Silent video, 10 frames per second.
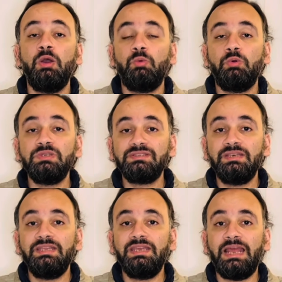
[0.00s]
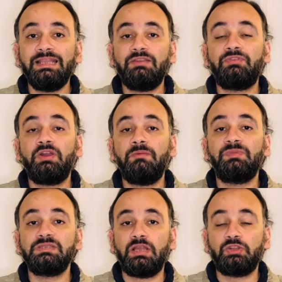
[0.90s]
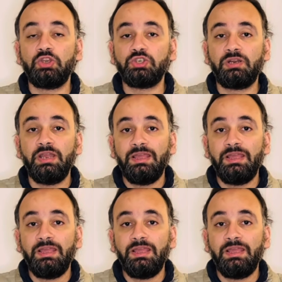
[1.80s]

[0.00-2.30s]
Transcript: ووصل للهدف رقم 19